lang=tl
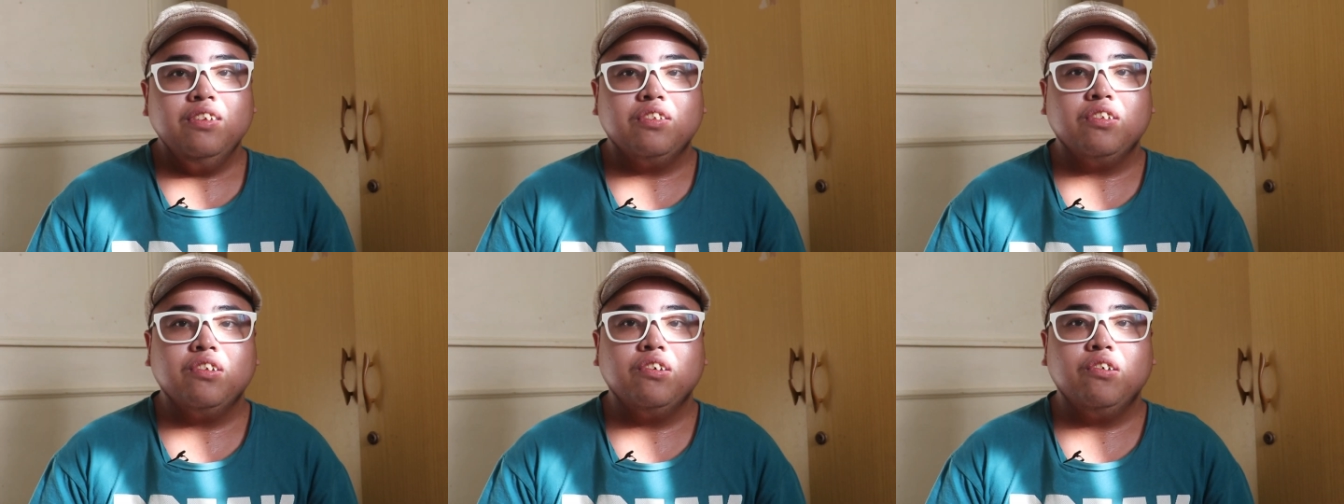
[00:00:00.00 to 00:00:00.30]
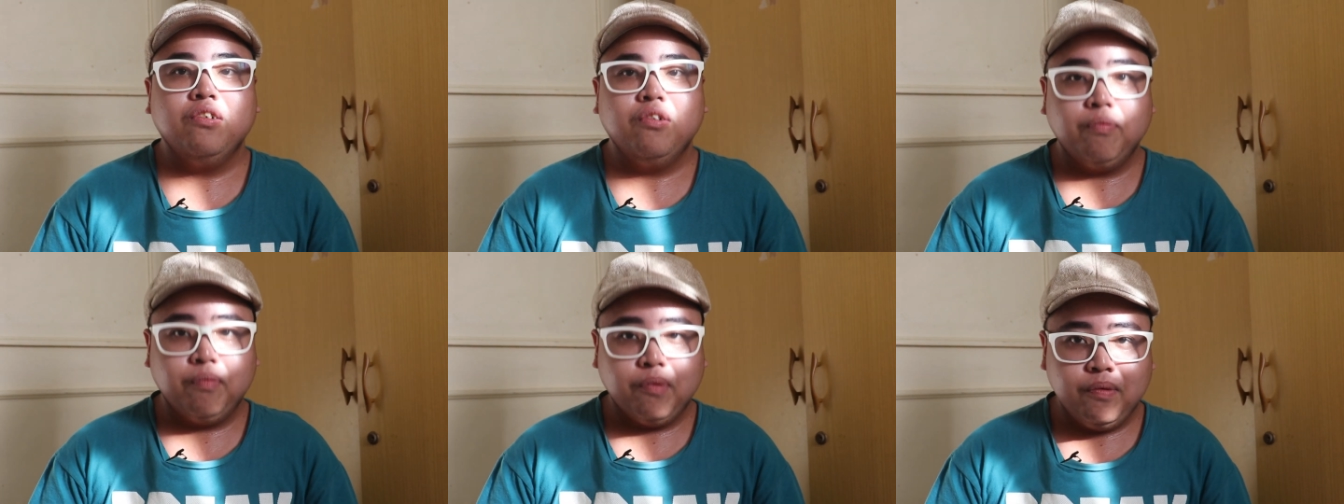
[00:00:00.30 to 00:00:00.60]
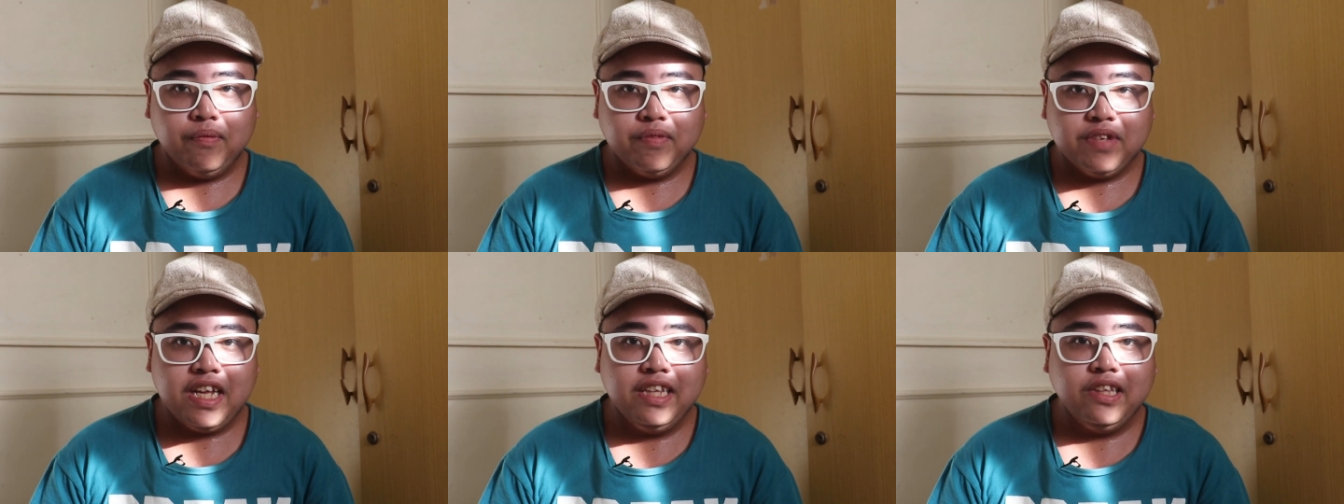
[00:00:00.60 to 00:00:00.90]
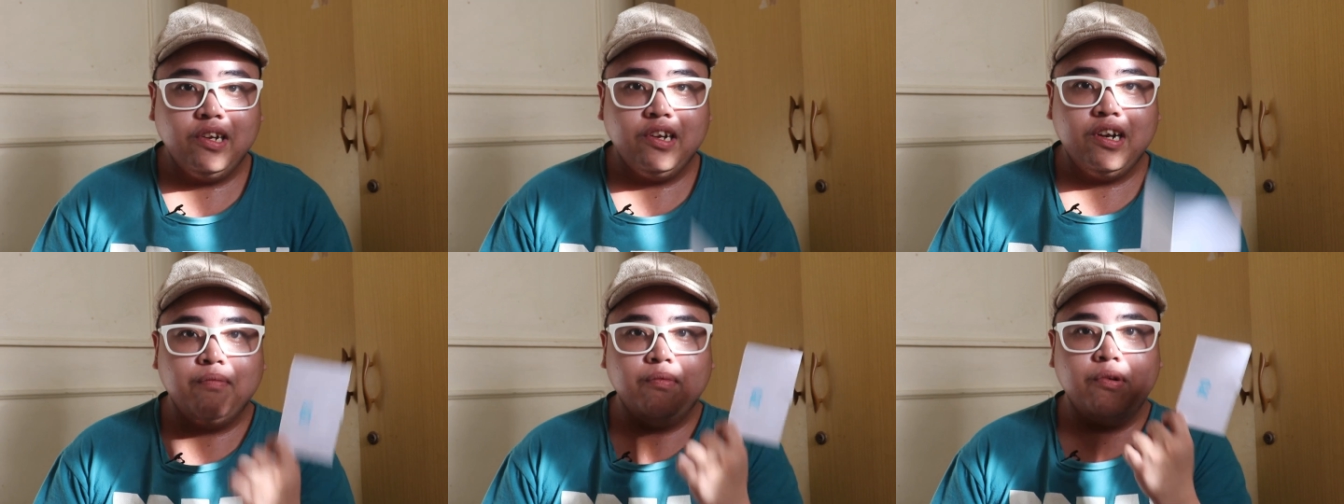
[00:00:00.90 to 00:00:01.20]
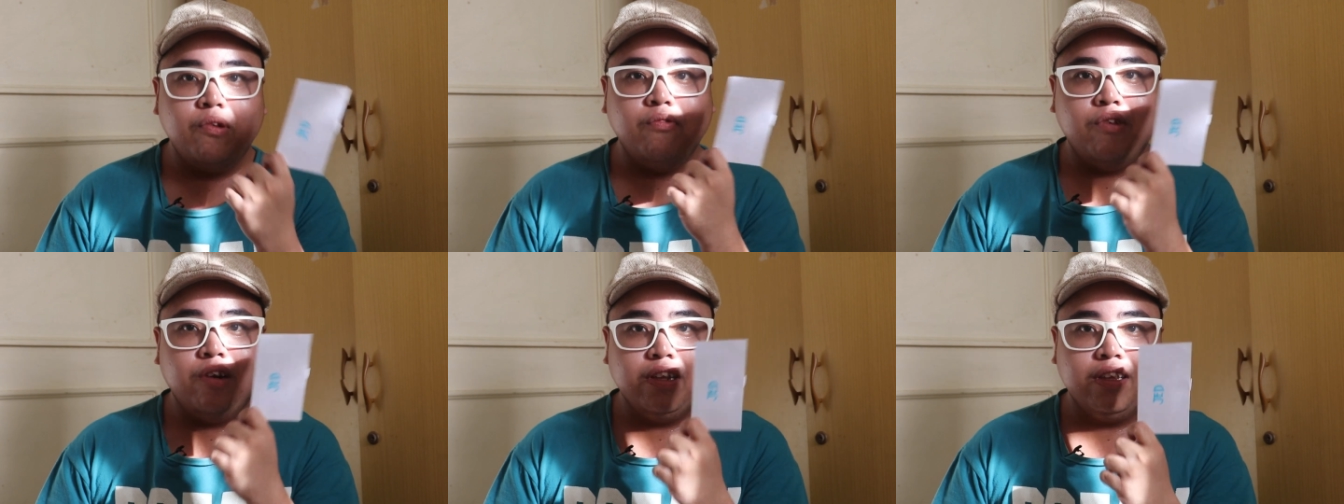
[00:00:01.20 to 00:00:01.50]
So, from center
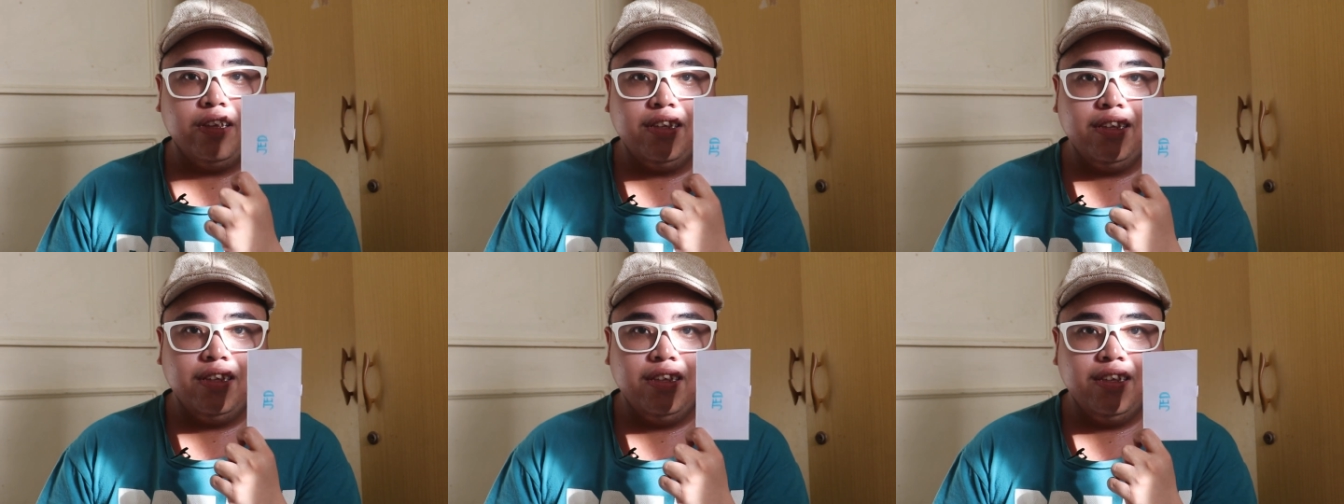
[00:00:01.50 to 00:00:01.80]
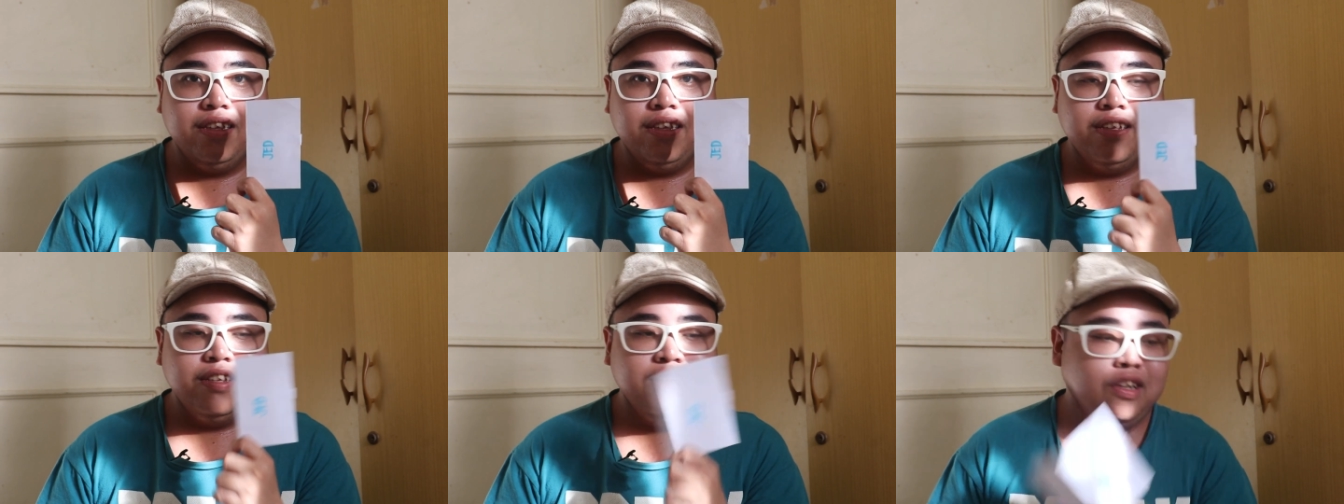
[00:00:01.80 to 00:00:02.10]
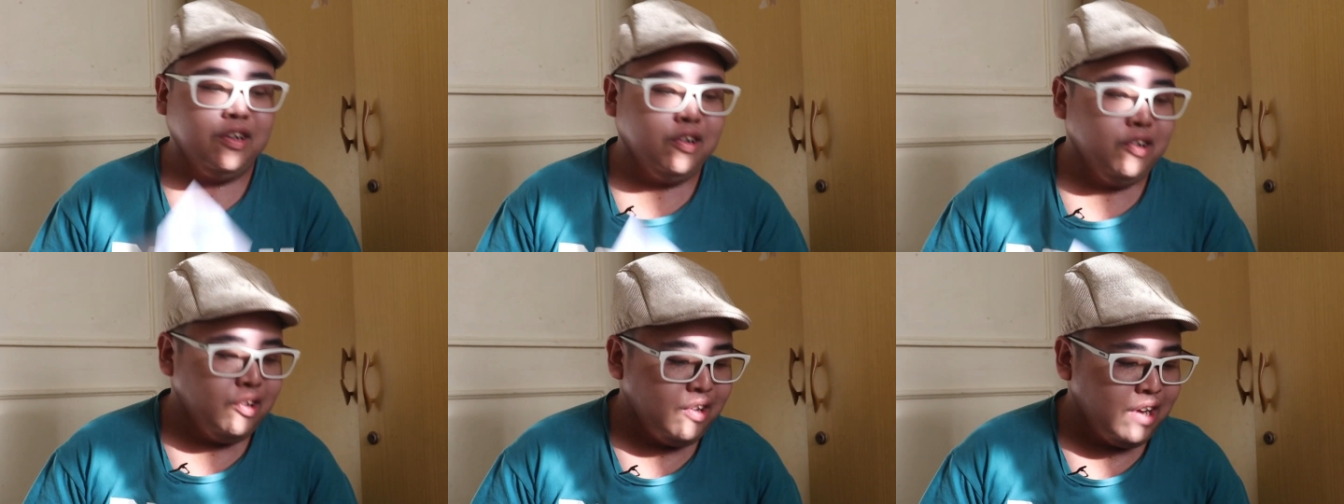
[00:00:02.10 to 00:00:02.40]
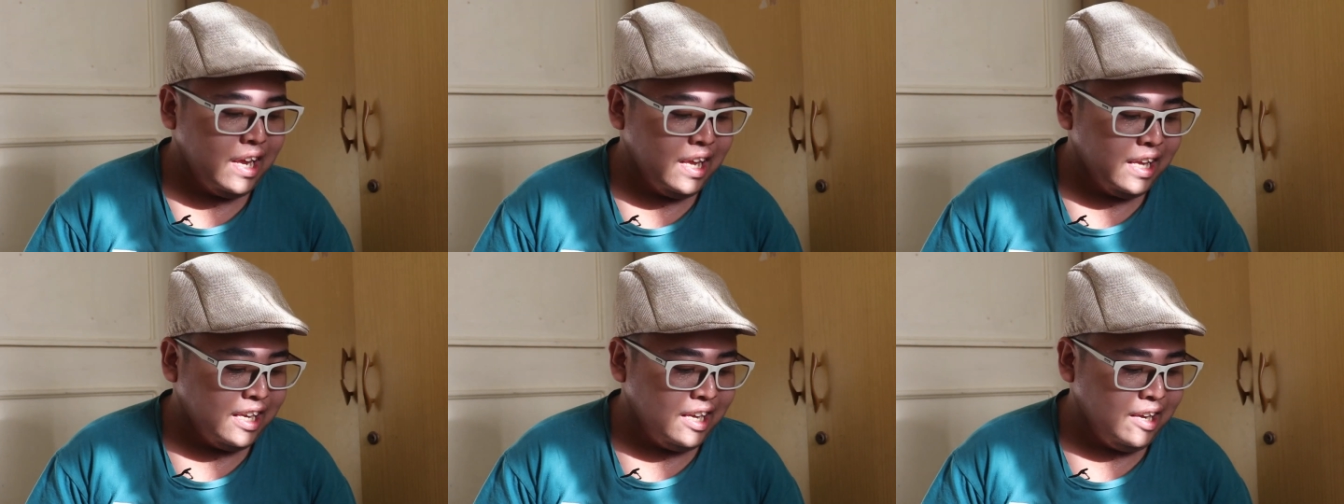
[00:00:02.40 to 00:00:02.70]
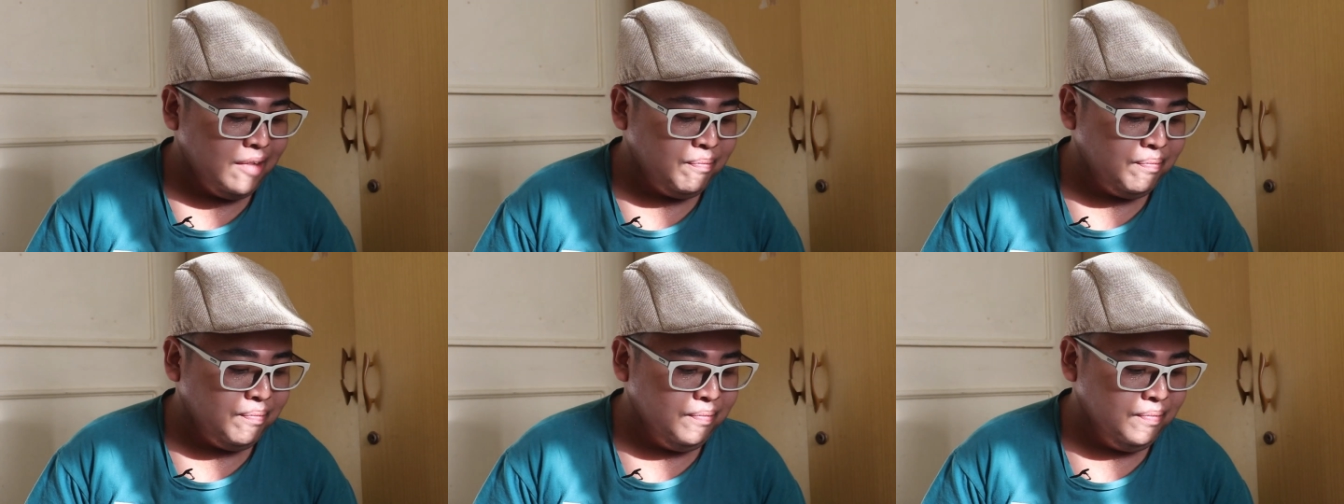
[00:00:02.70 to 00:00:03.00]
number one, siguro I
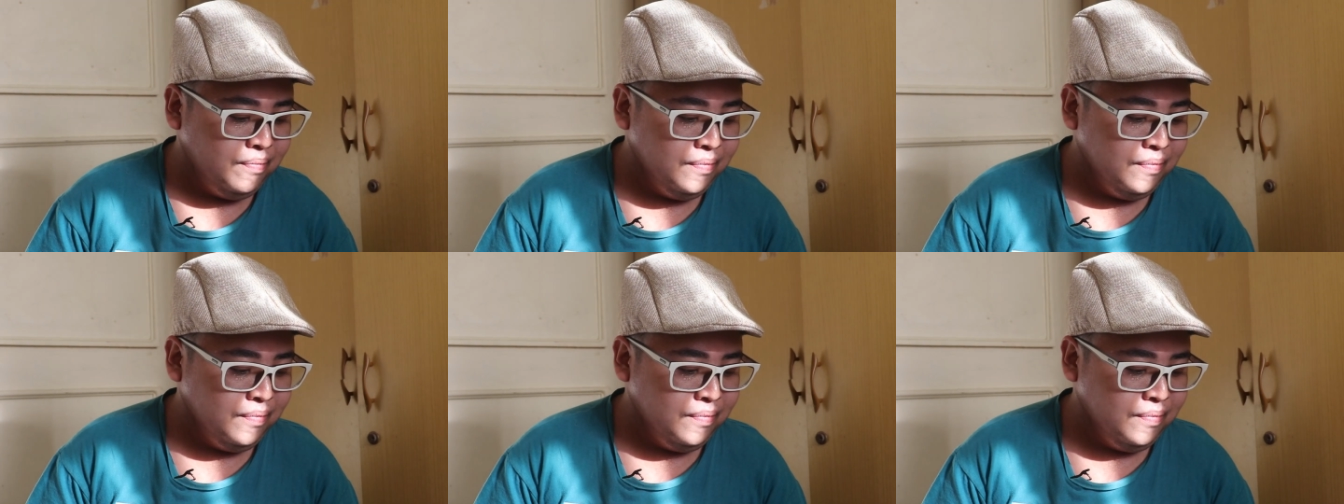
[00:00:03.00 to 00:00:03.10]
keep